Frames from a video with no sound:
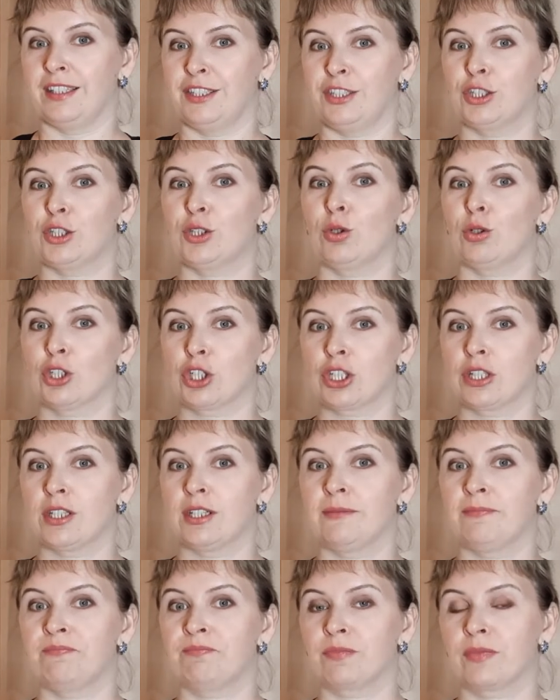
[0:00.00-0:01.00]
не то
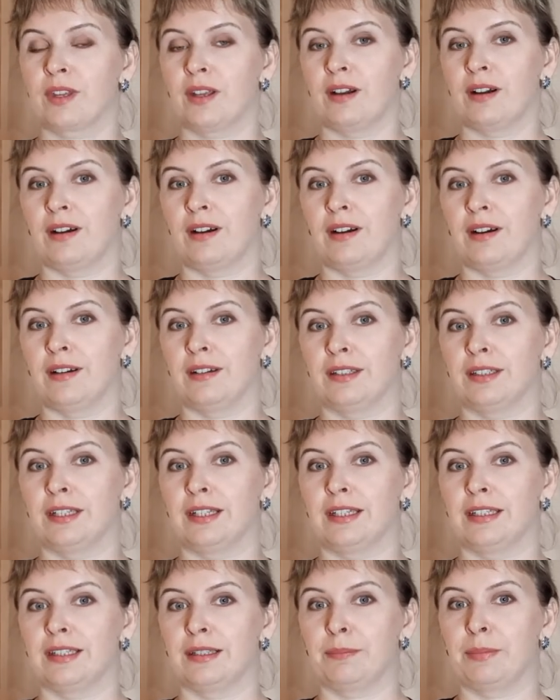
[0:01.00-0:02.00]
что а,
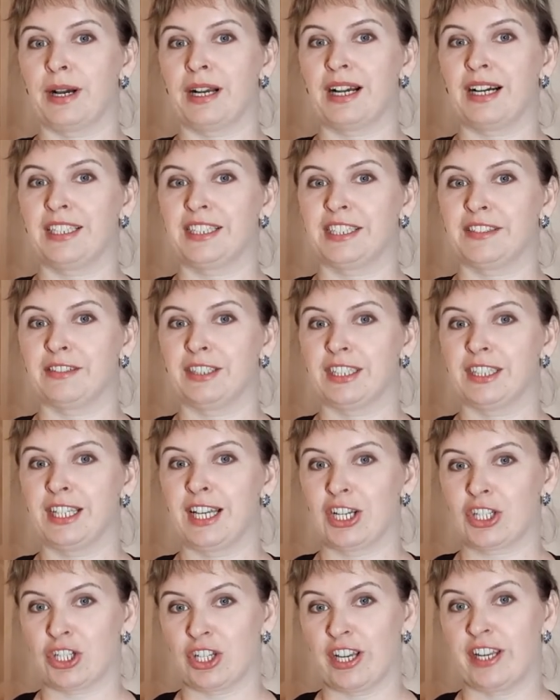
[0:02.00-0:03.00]
показывает
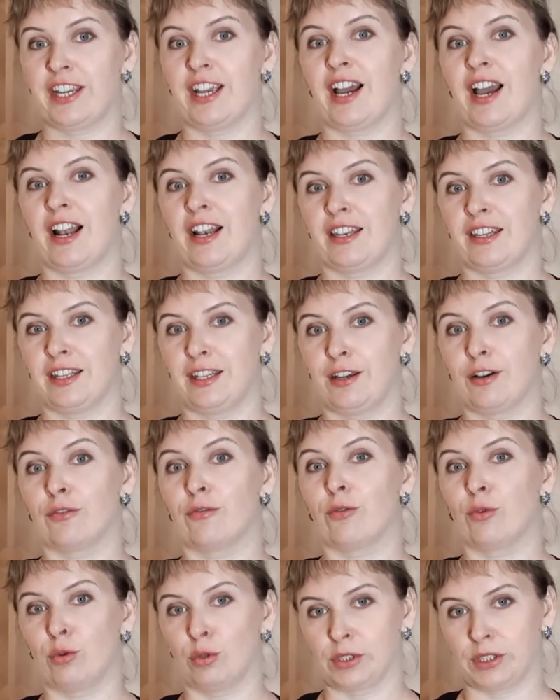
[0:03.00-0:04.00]
наш реальный
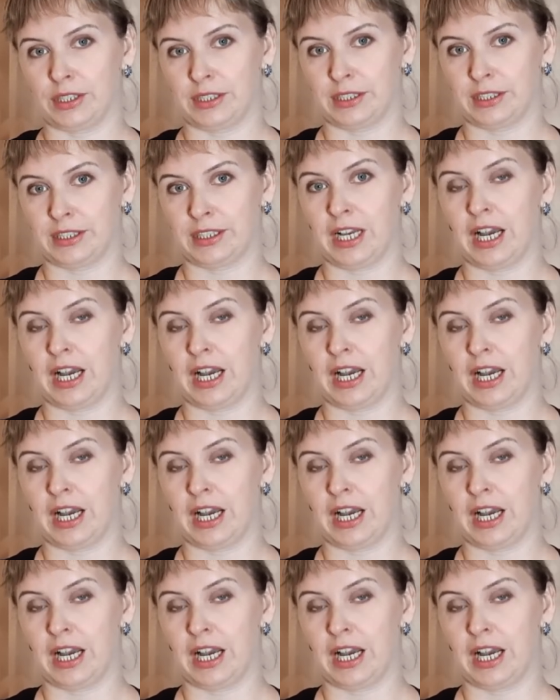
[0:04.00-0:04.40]
возраст,